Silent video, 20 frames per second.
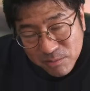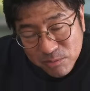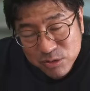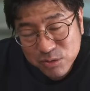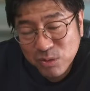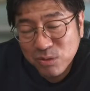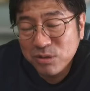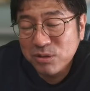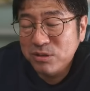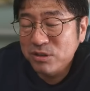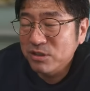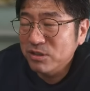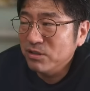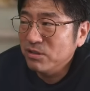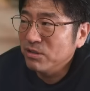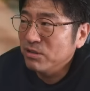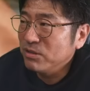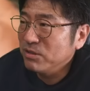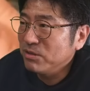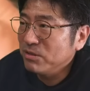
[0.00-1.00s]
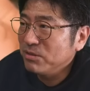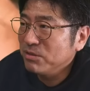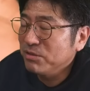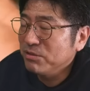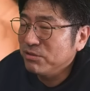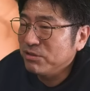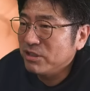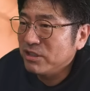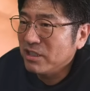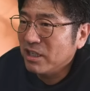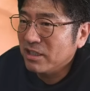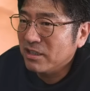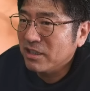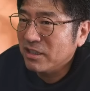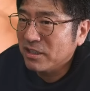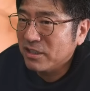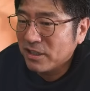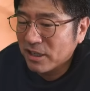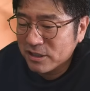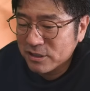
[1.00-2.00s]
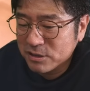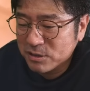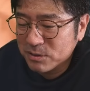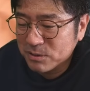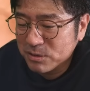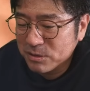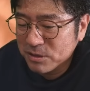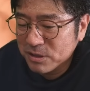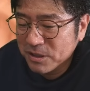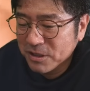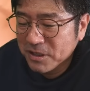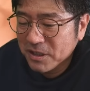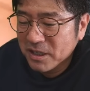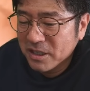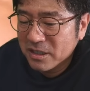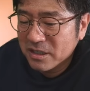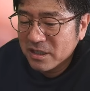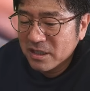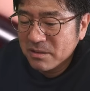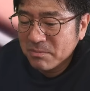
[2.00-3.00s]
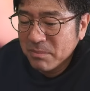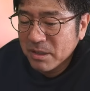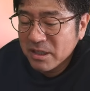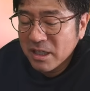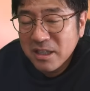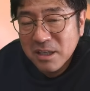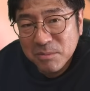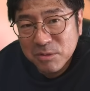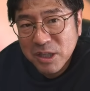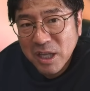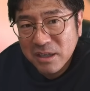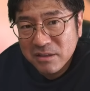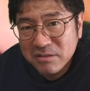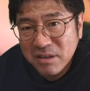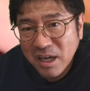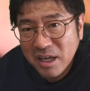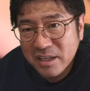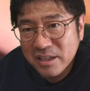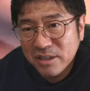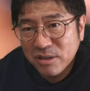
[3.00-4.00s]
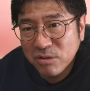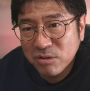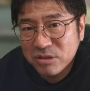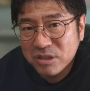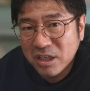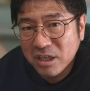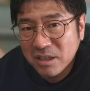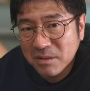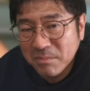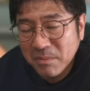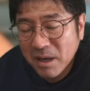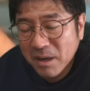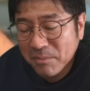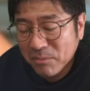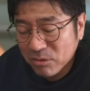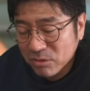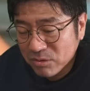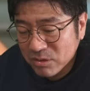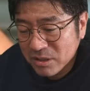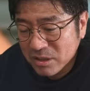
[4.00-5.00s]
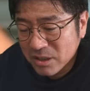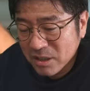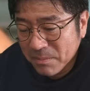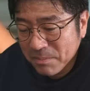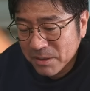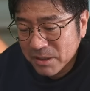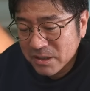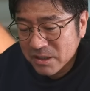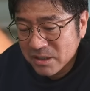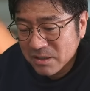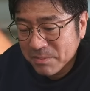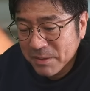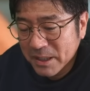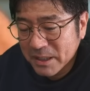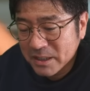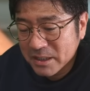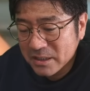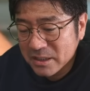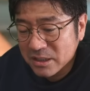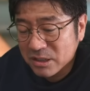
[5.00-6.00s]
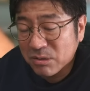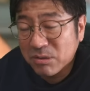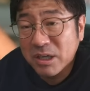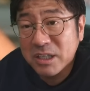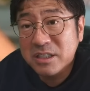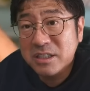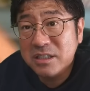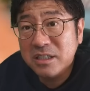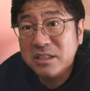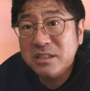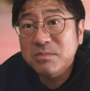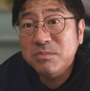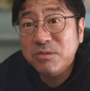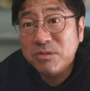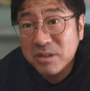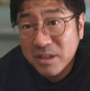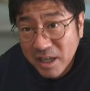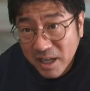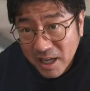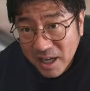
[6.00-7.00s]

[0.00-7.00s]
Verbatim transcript: でもそういう風になってきたりする。またでも宅配業者、今もやっぱ一番忙しいですもんね。